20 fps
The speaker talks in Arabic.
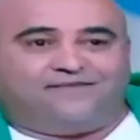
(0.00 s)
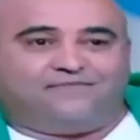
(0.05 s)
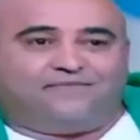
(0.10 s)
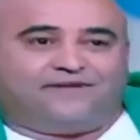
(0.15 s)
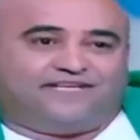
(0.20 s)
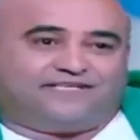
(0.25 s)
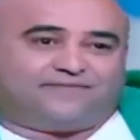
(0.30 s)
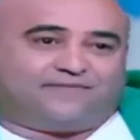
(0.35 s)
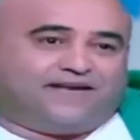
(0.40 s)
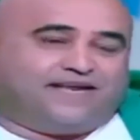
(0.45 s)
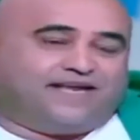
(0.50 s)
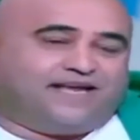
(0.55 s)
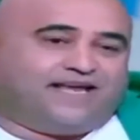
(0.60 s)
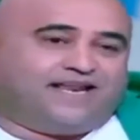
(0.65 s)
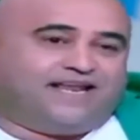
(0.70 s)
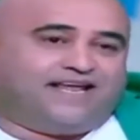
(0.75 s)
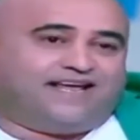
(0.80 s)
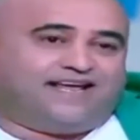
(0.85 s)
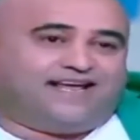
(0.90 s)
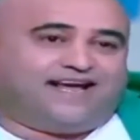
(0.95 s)
بالنسبة لي
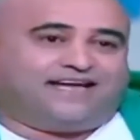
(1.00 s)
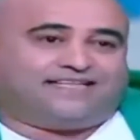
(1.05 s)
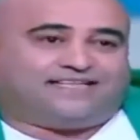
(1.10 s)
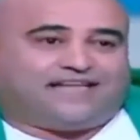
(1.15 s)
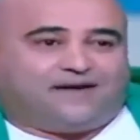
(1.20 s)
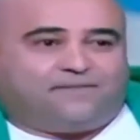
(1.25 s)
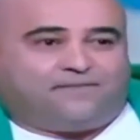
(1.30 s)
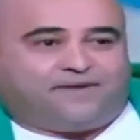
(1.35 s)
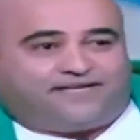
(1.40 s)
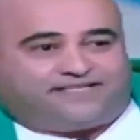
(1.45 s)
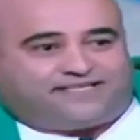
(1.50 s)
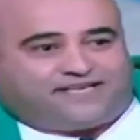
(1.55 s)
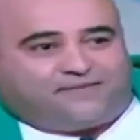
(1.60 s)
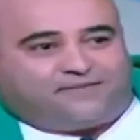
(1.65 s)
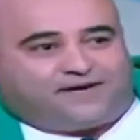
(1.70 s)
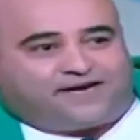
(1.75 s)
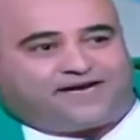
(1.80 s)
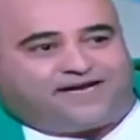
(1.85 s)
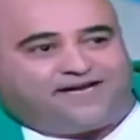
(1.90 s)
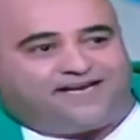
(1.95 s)
أنا أحترم هذه
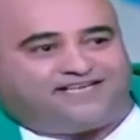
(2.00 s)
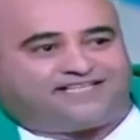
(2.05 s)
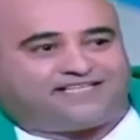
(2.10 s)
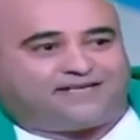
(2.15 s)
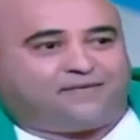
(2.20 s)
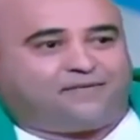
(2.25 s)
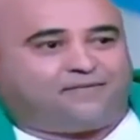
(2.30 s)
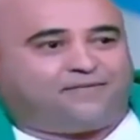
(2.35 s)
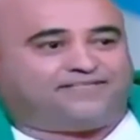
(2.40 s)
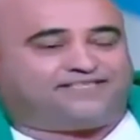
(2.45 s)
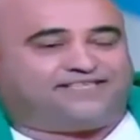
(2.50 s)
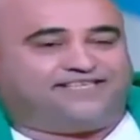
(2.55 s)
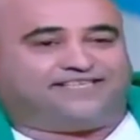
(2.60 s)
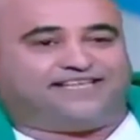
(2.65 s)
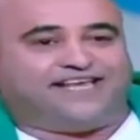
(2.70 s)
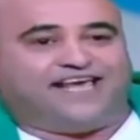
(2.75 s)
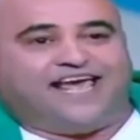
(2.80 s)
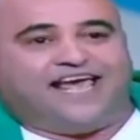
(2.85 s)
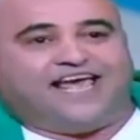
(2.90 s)
المرأة لسبب بسيط